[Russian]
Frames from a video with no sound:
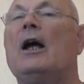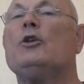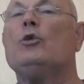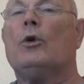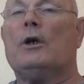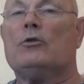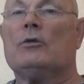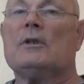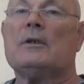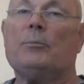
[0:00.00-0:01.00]
а деготь у
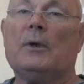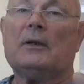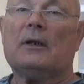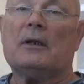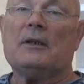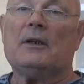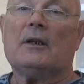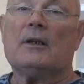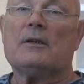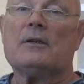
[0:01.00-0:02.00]
нас опять-таки
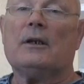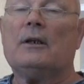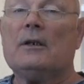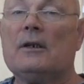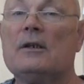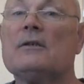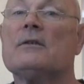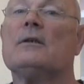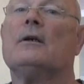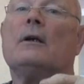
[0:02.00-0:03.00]
делается из